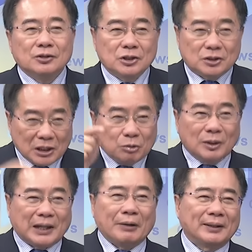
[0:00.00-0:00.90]
是针
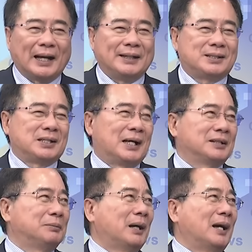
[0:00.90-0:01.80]
对台湾海
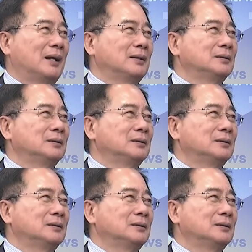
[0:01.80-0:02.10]
峡的嘛？